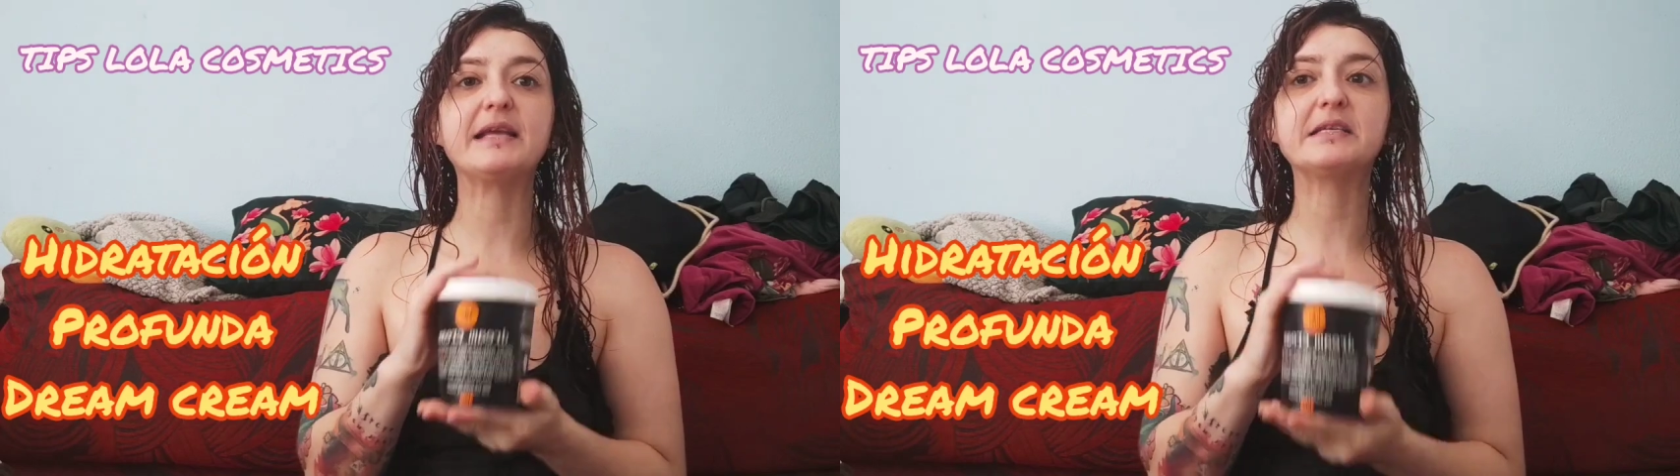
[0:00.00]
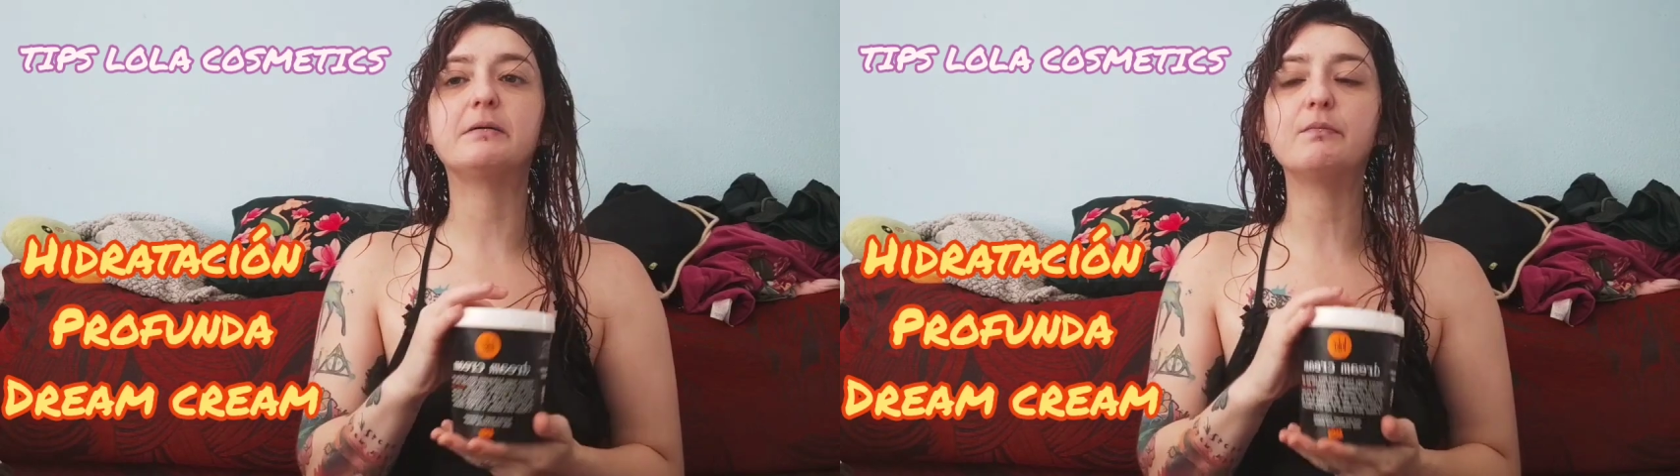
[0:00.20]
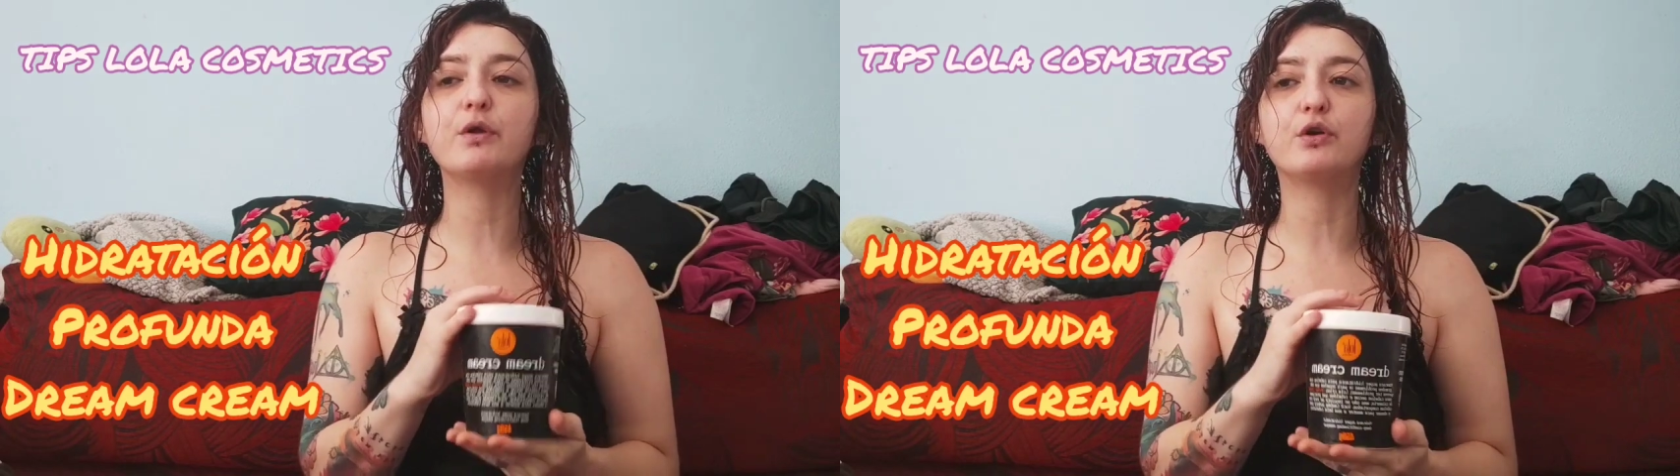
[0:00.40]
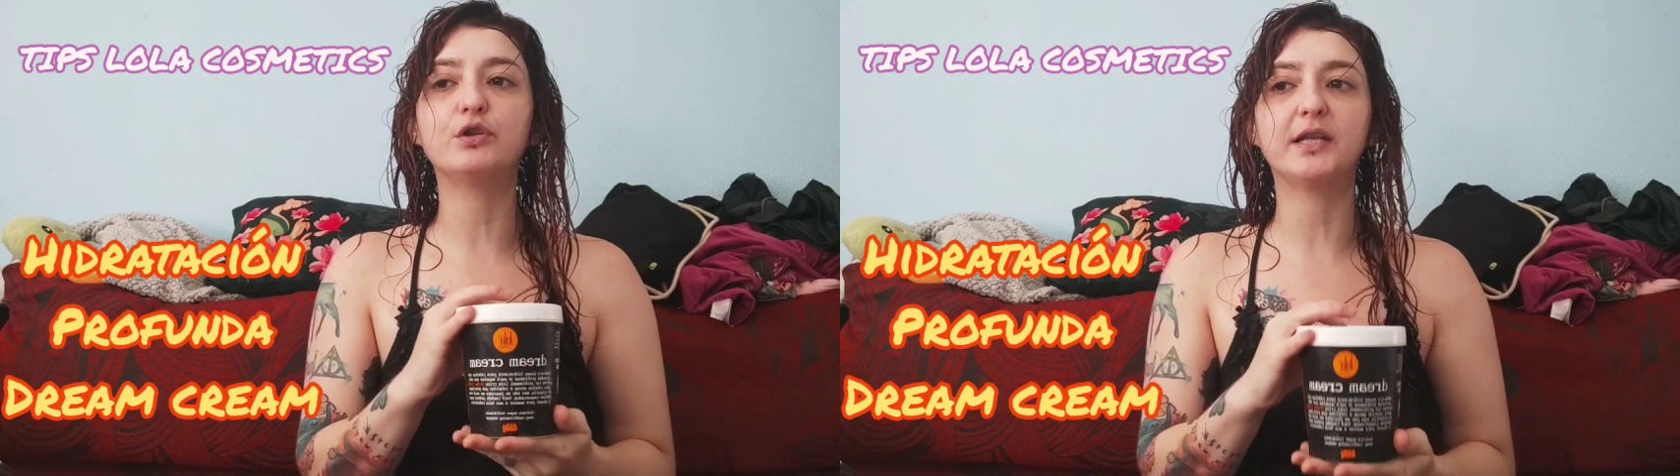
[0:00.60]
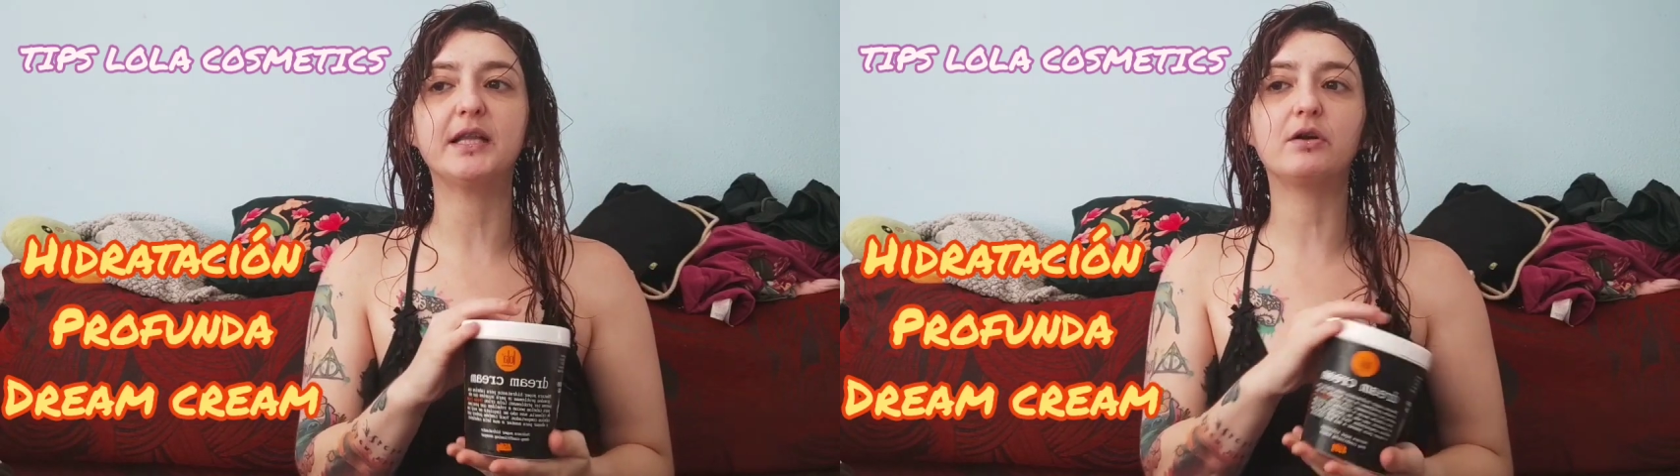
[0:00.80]
estaba muy
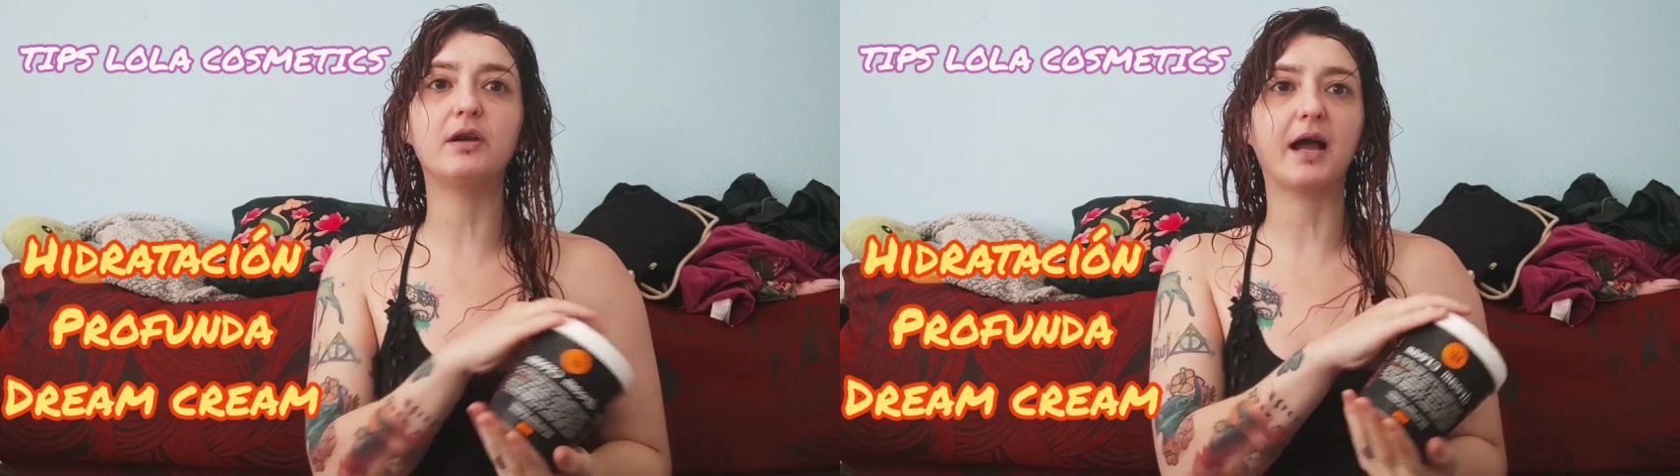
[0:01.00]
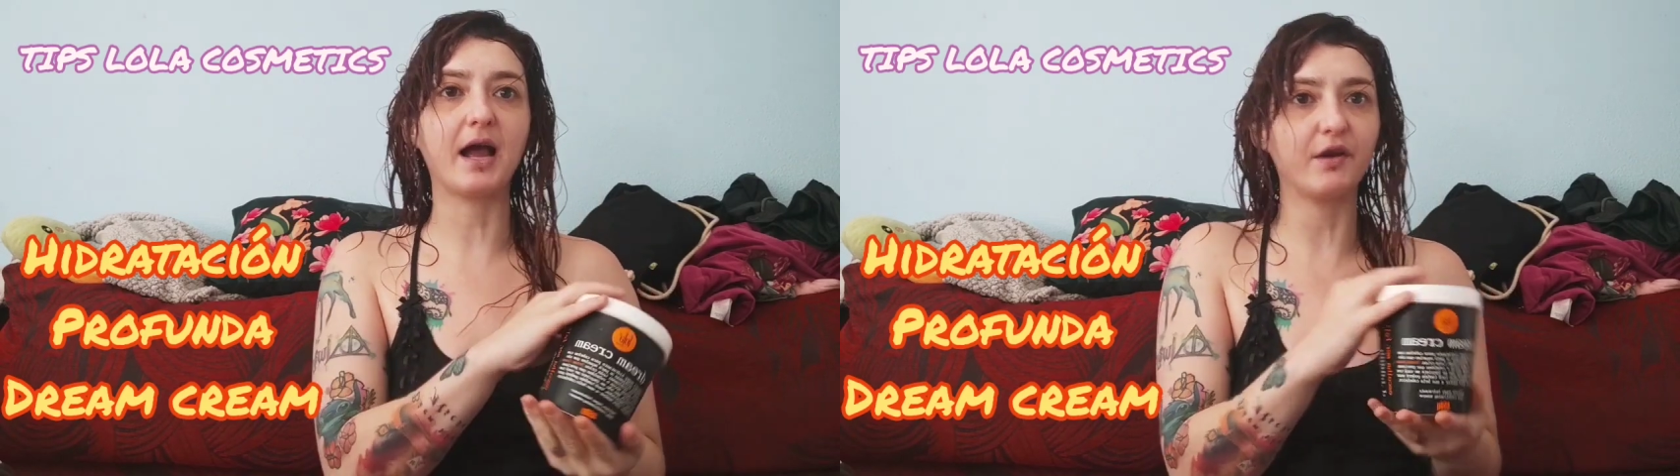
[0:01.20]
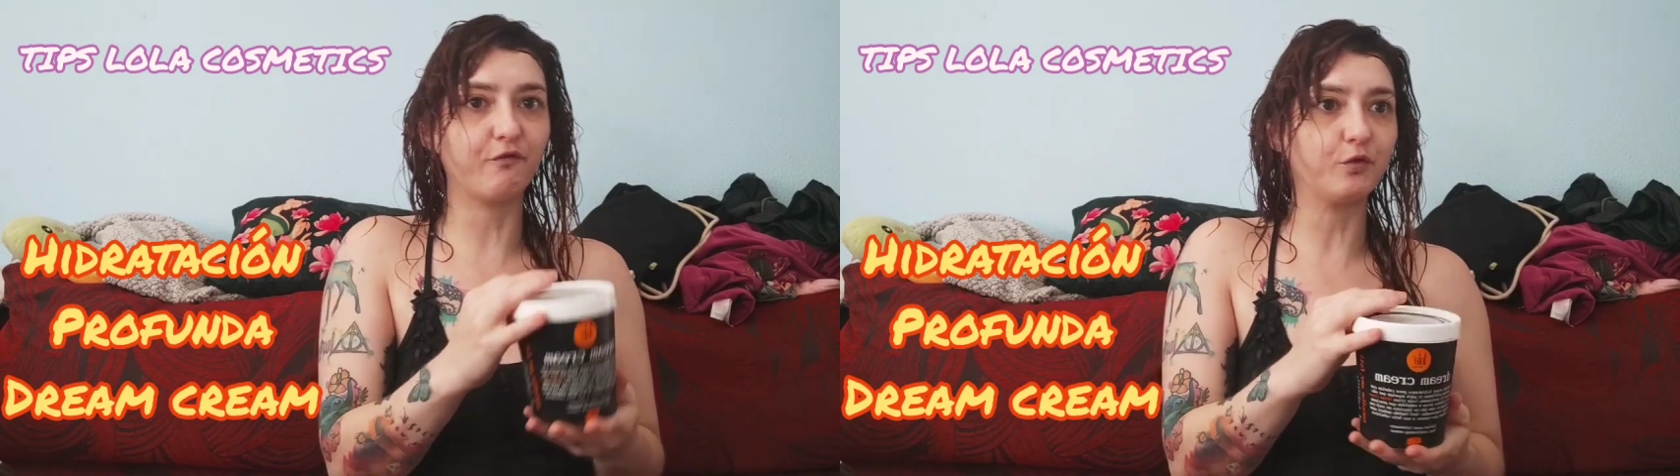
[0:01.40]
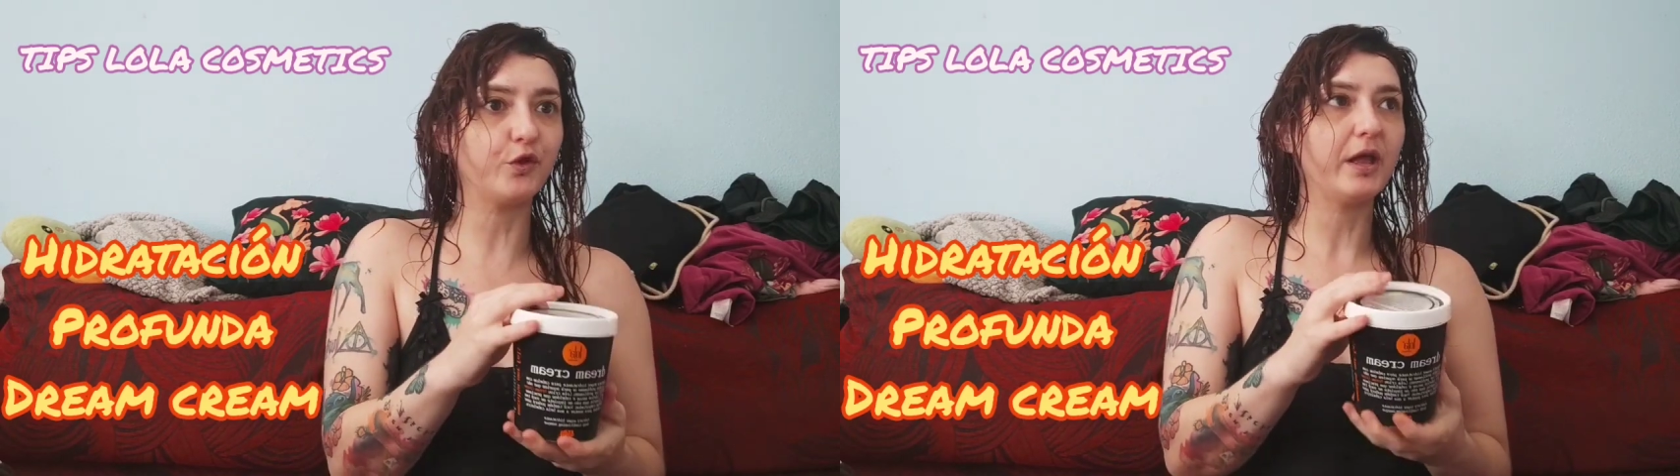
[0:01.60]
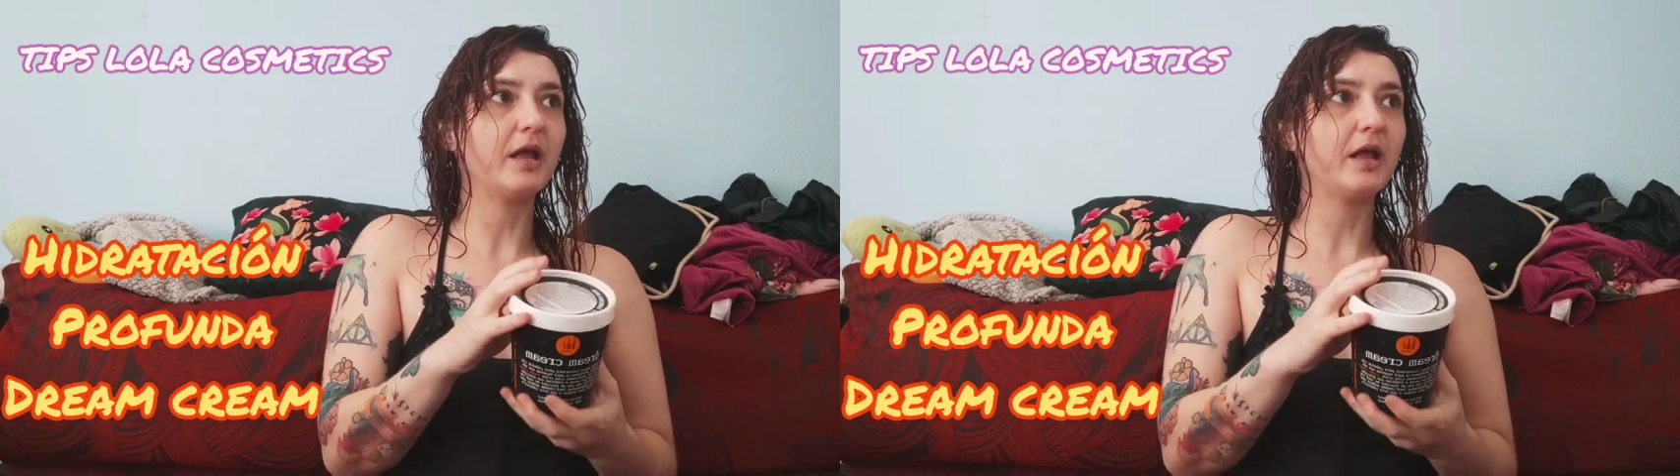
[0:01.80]
contenta con la High Food